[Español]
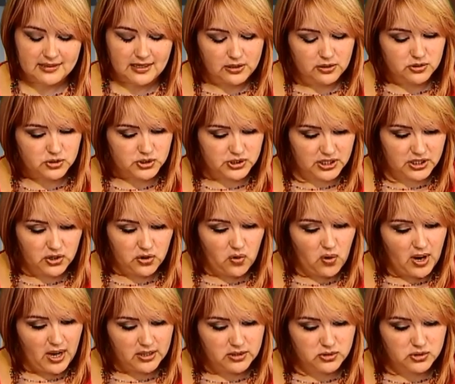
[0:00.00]
tengo cinco
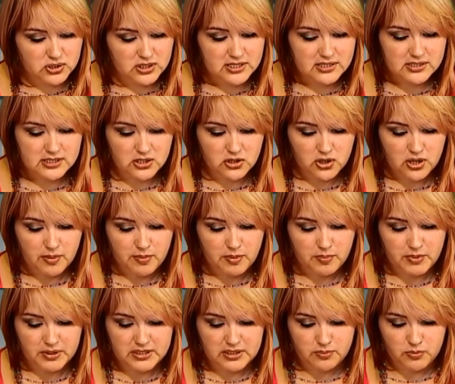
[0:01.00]
años y siento que mi
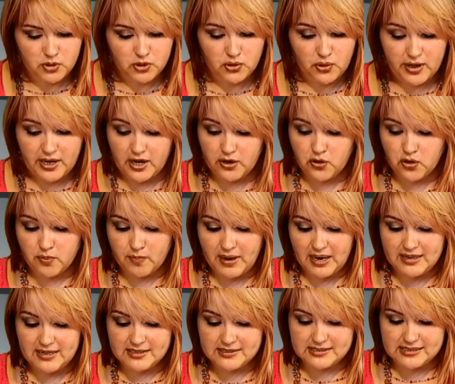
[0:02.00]
matrimonio era
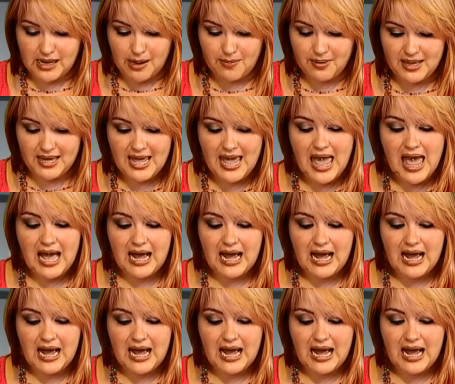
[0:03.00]
normal y estable